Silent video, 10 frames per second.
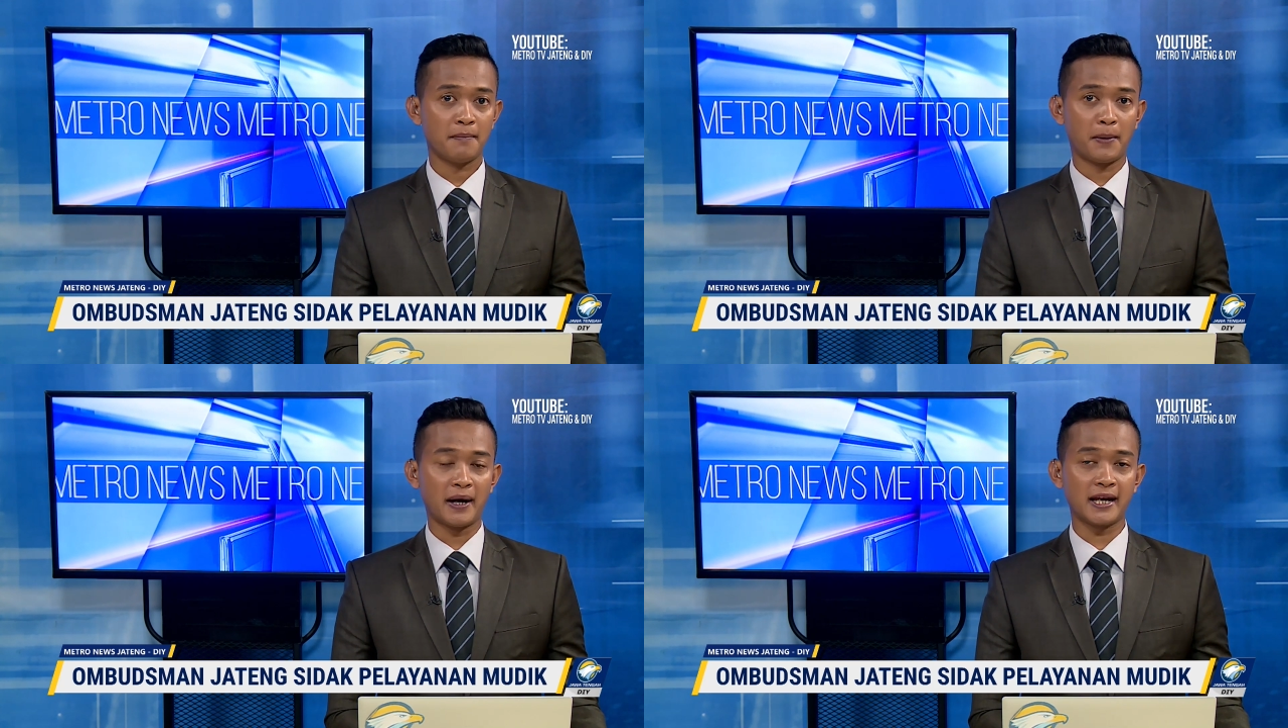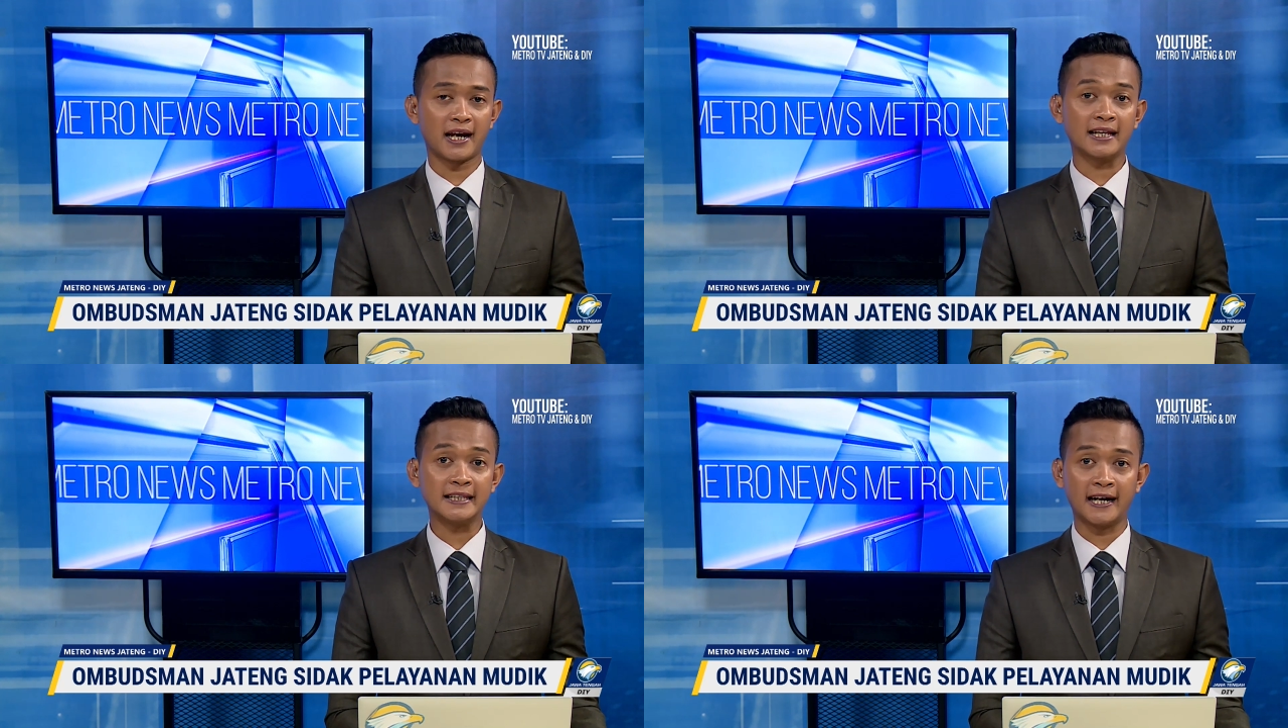
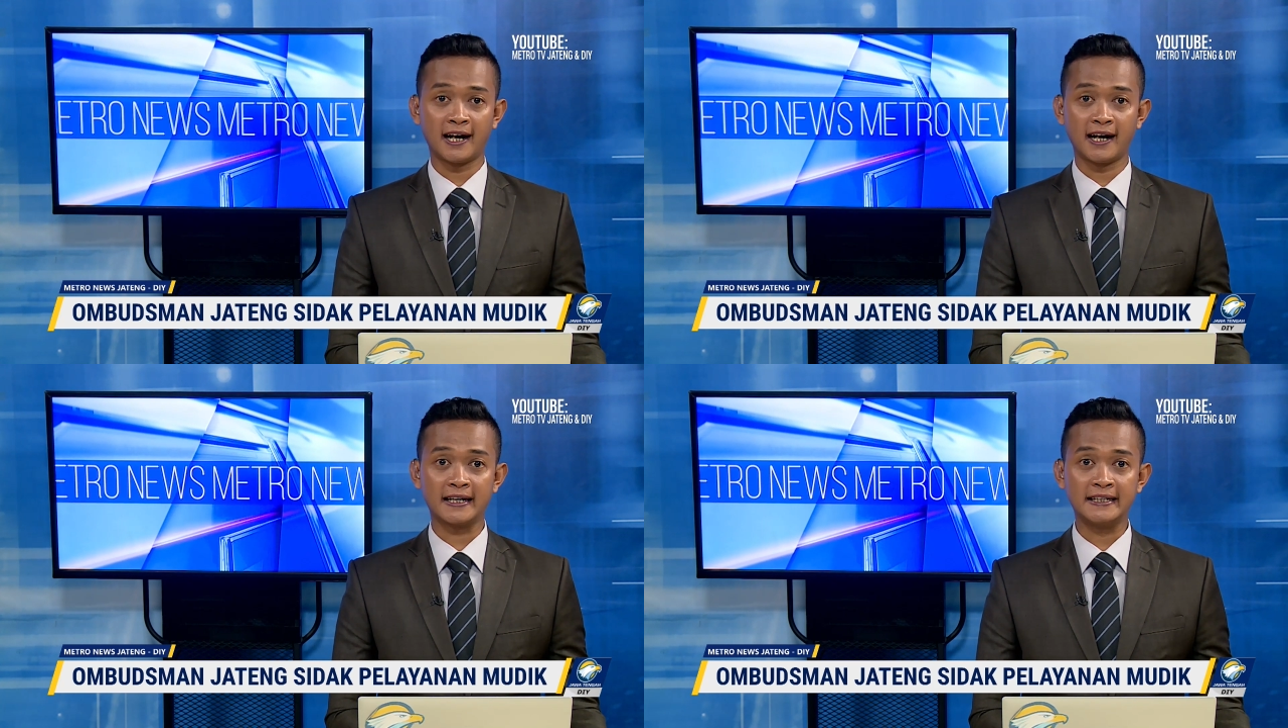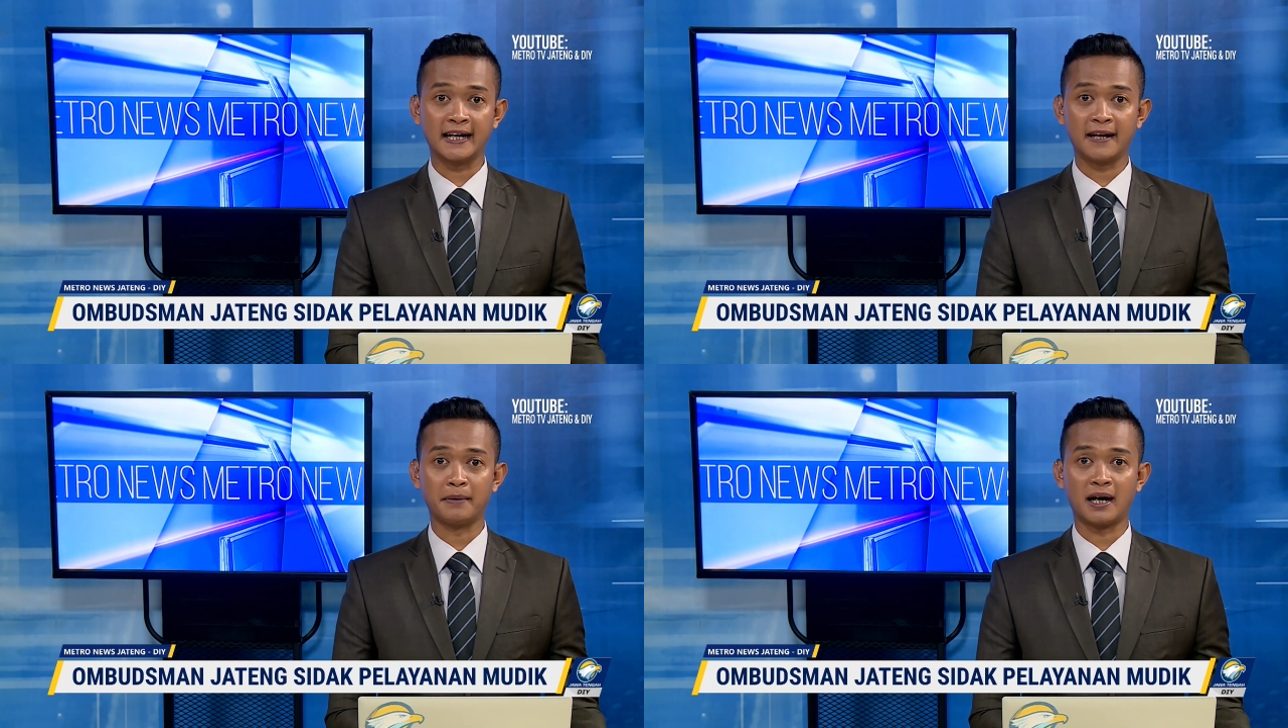pembayaran THR
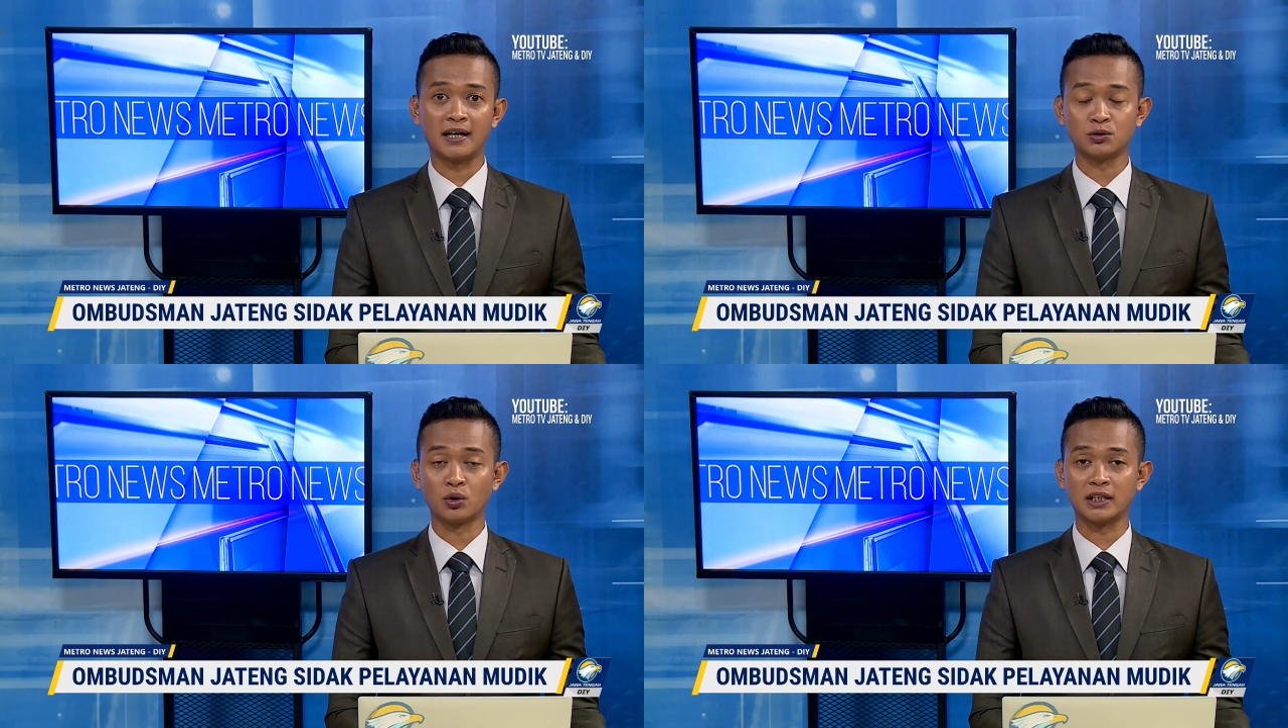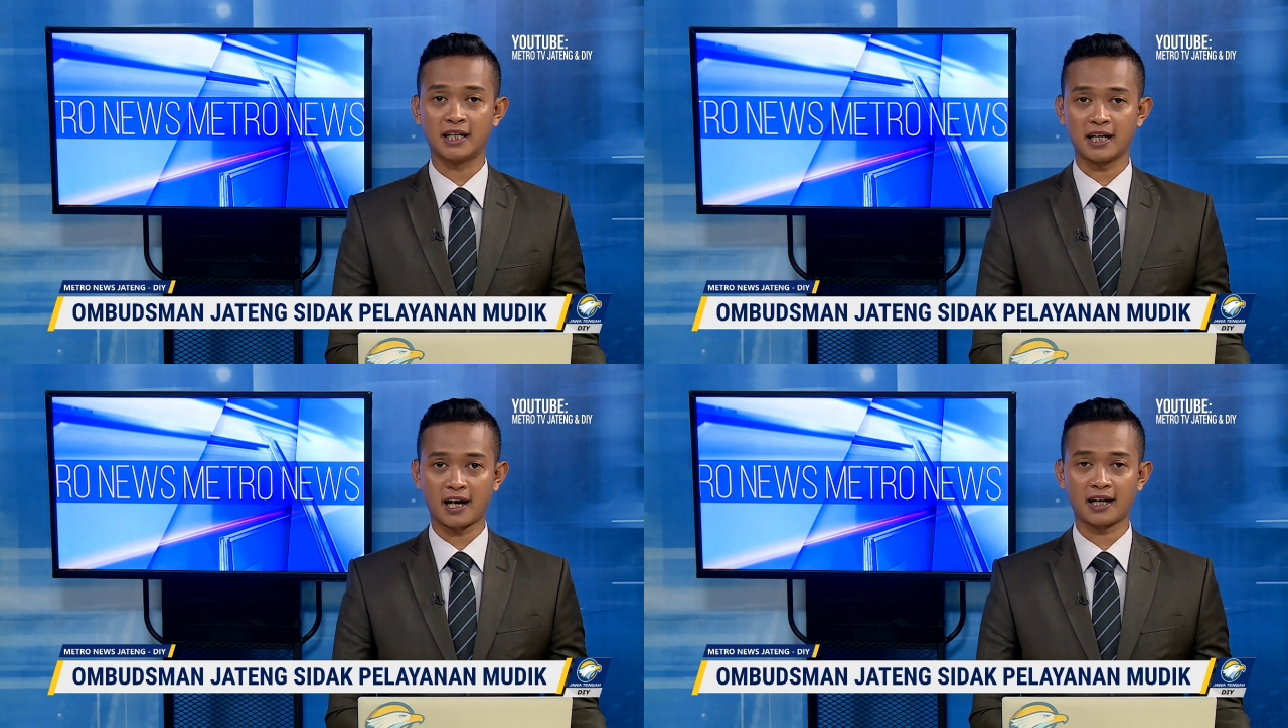dengan mengangsur
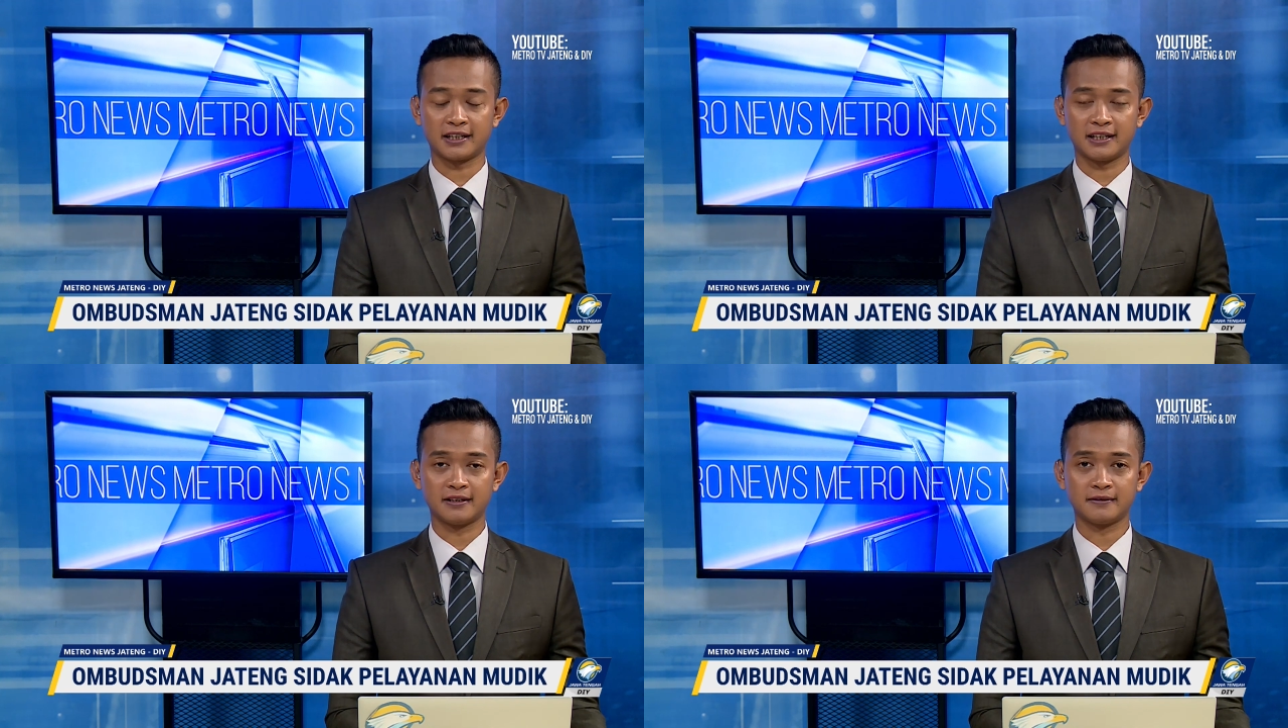tiga kali.